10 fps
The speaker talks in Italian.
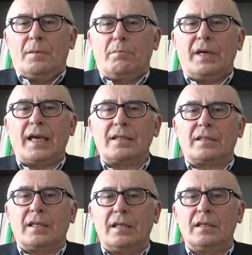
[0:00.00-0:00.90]
ma
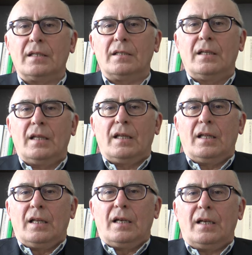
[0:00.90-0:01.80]
anche
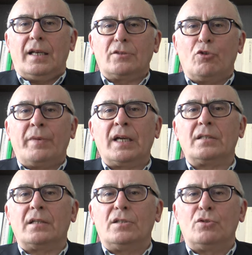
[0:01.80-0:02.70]
la
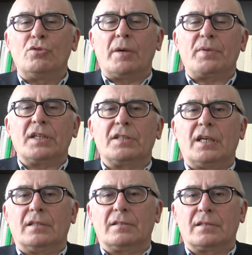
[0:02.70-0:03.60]
domanda di una
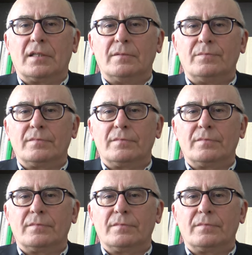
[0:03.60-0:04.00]
presenza.